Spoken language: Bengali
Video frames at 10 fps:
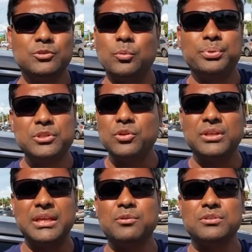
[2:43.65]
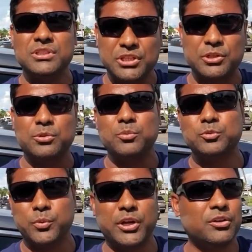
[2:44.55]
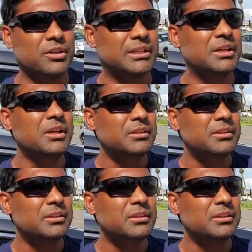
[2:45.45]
তো ভিতরে কি ঘটছে সেটা তো বহুত পরের কথা